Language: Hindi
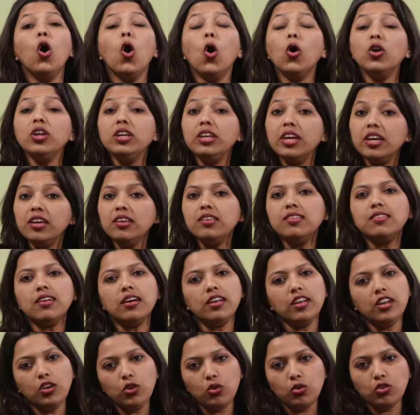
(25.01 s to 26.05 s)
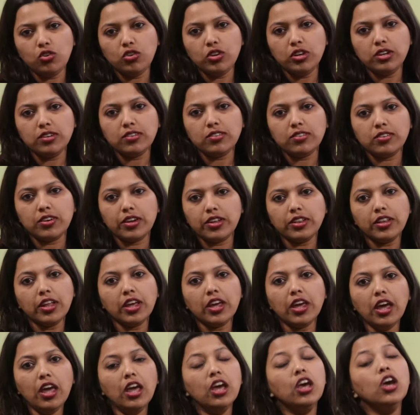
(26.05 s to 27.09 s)
और यही सारे न्यूट्रिएंट्स रहते
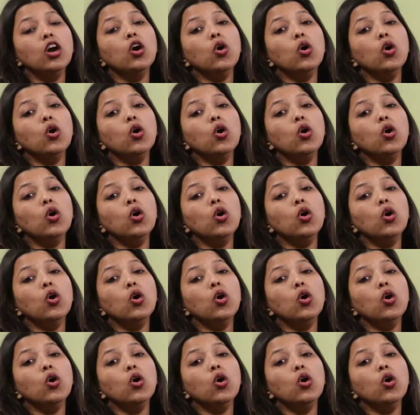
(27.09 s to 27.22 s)
हैं